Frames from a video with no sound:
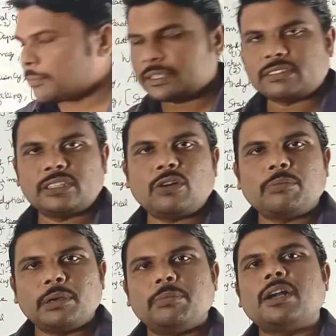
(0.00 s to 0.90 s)
டாபிக்ஸ் வந்து
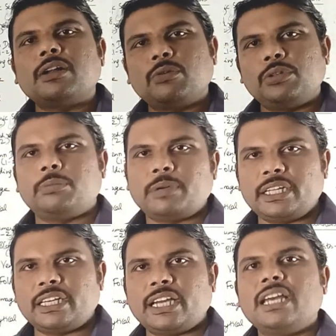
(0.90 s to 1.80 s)
ரொம்ப இம்பார்ட்டன்ட் கொடுத்து
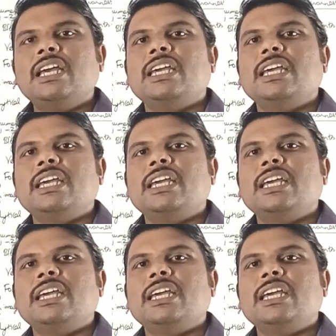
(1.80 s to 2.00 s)
படிங்க